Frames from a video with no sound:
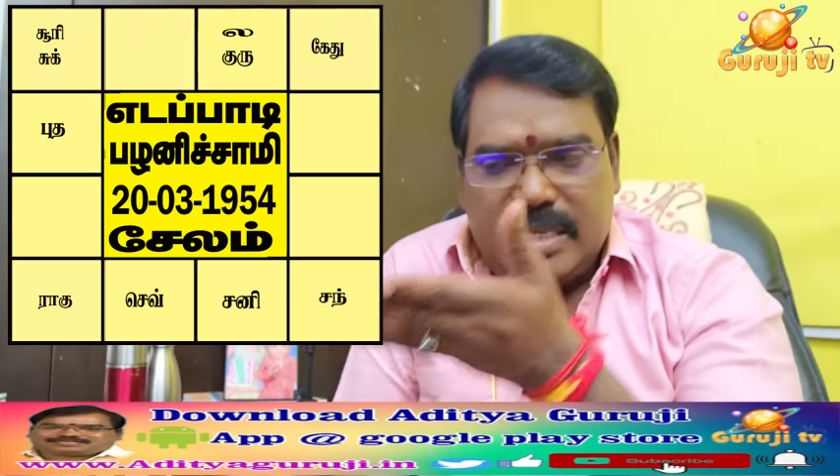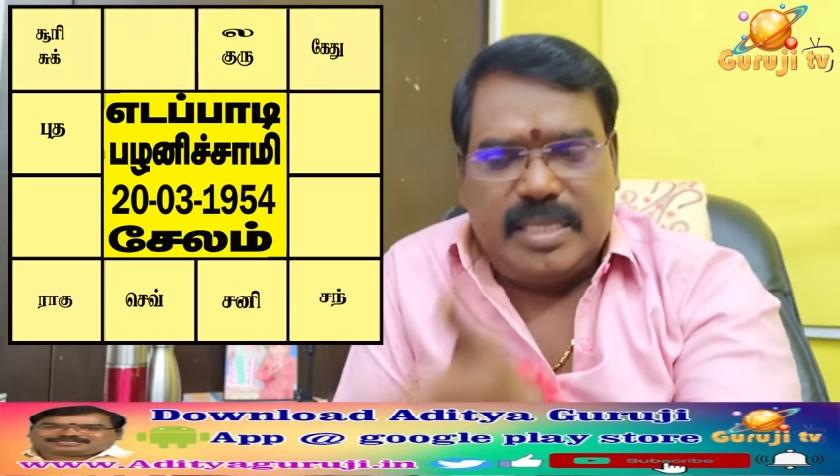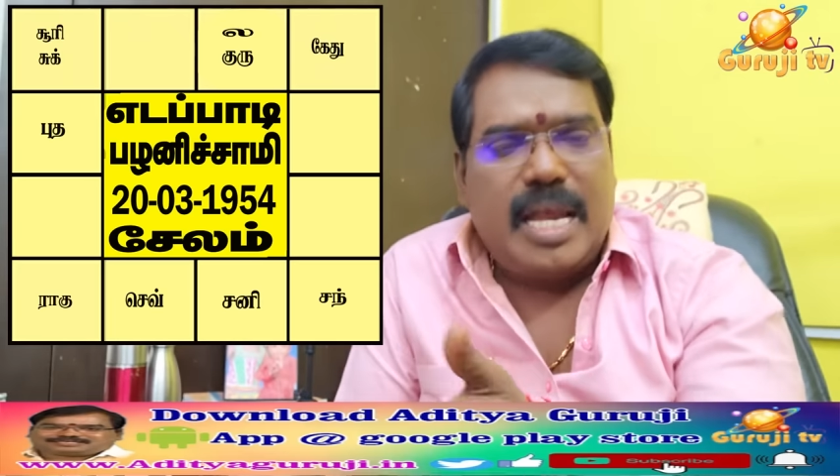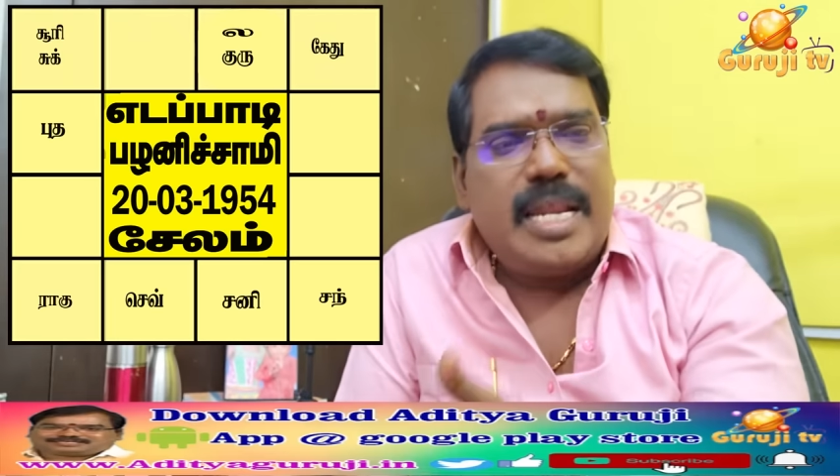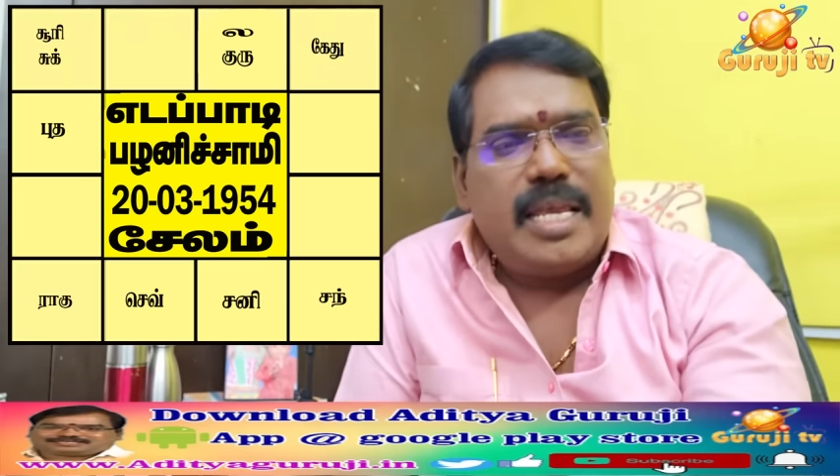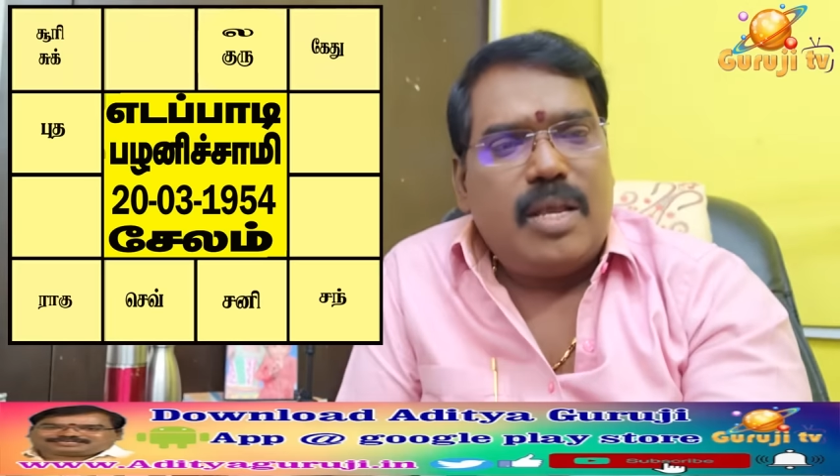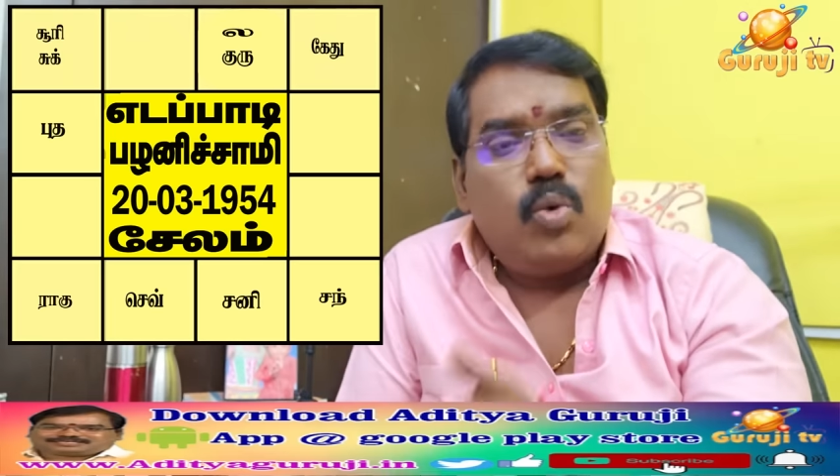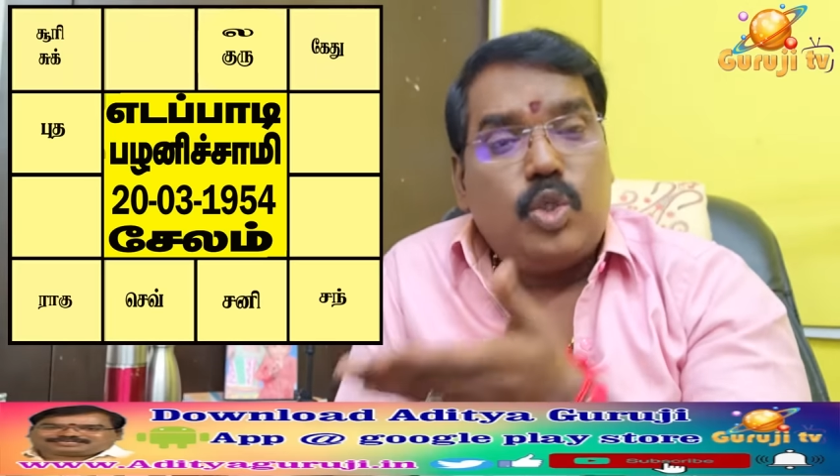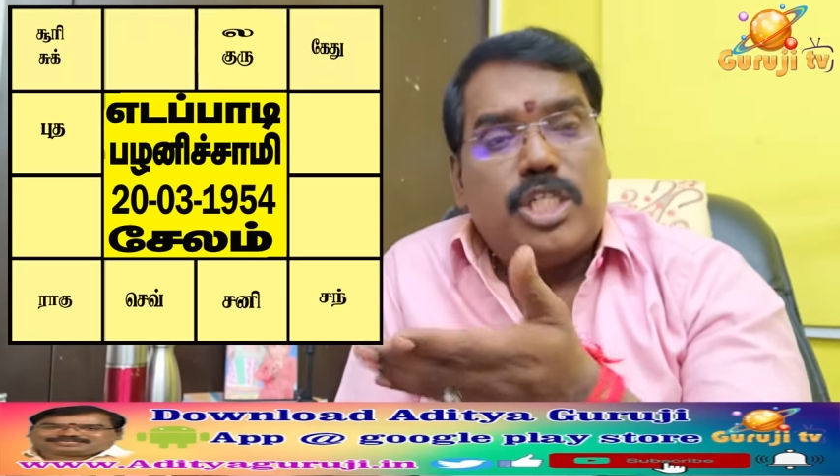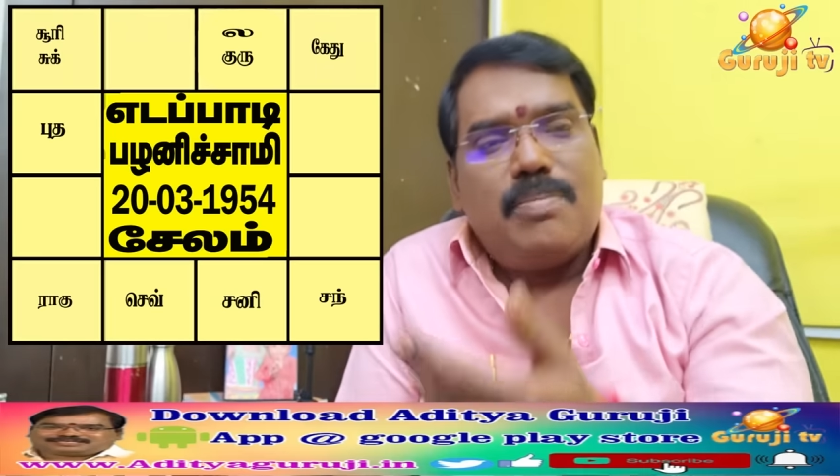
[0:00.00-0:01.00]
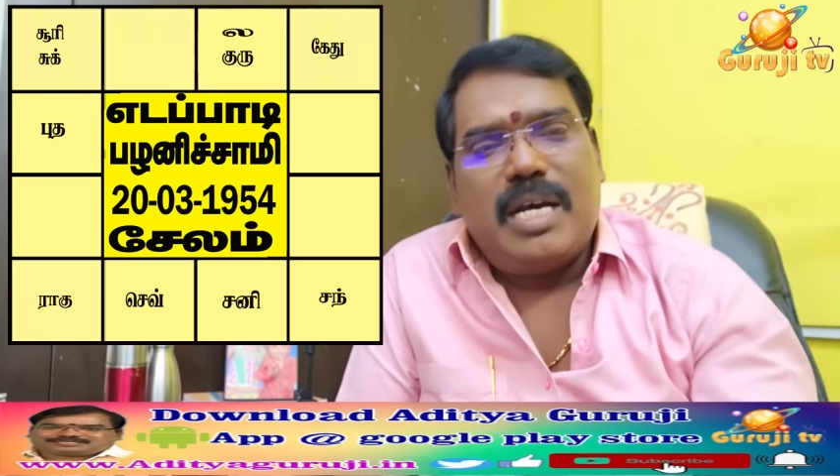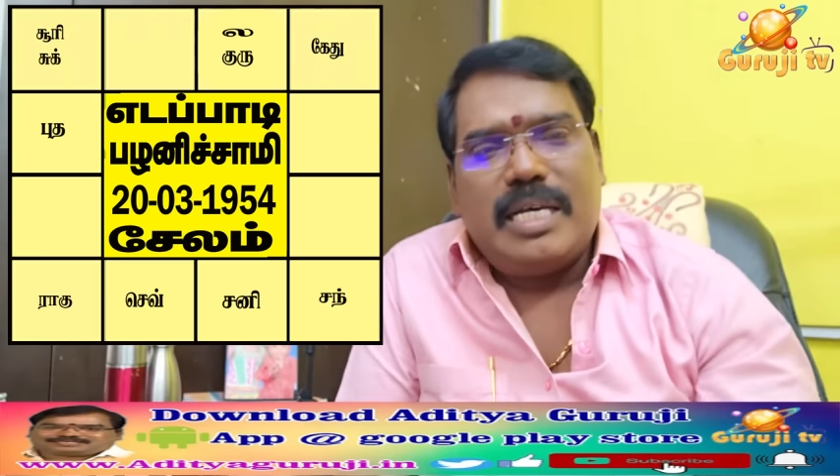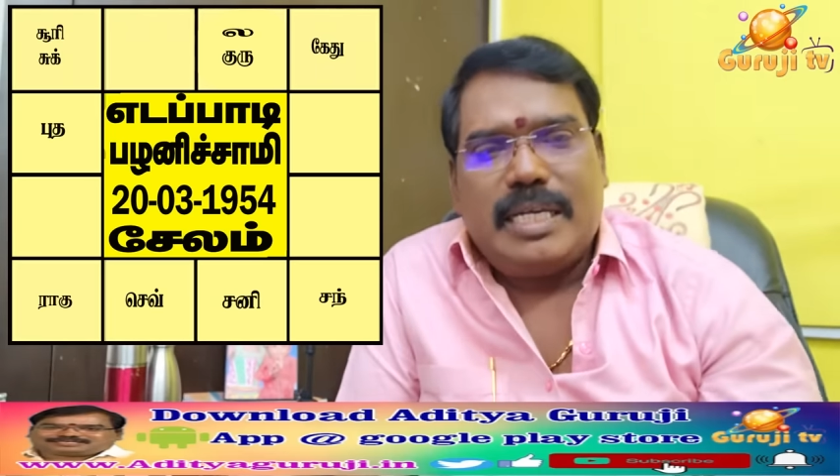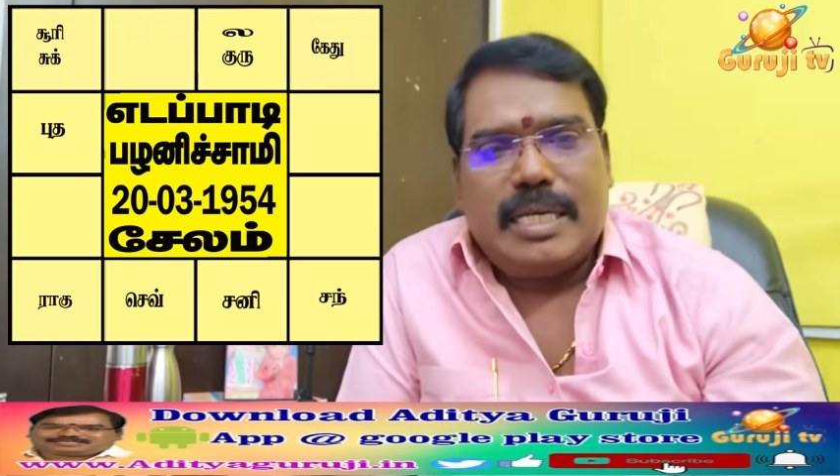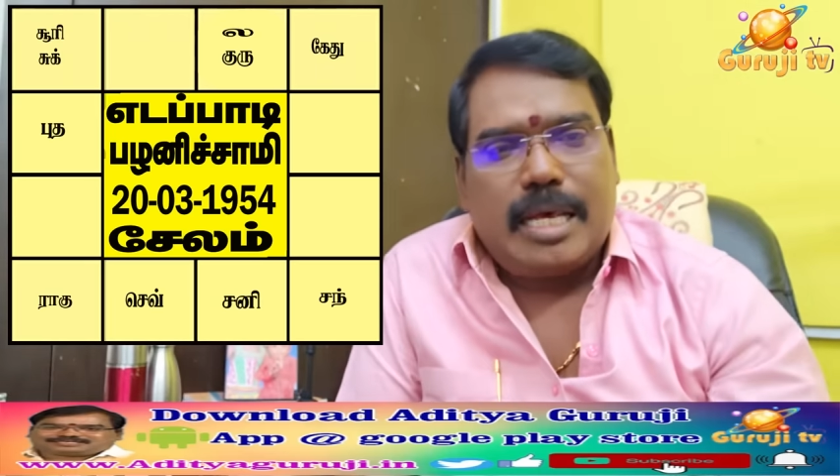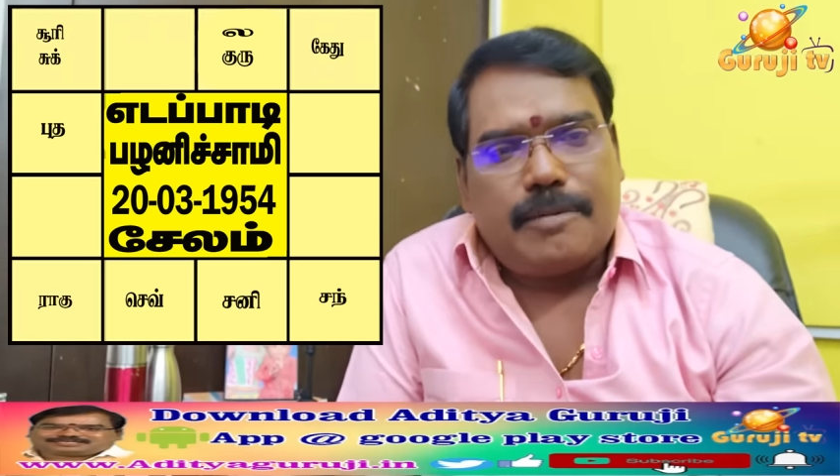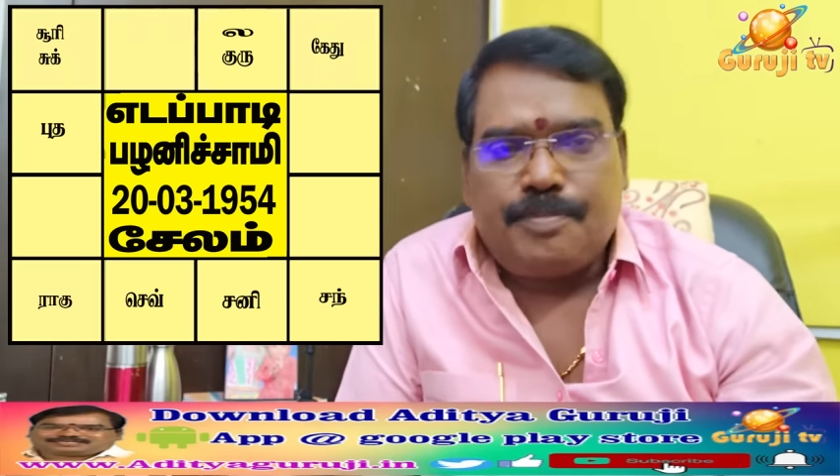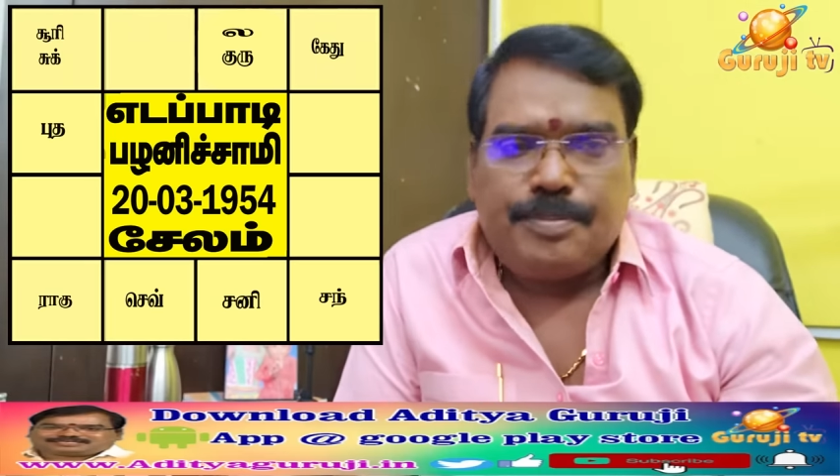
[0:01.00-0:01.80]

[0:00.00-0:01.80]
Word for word: சனி உச்சமாக இருக்கிறார்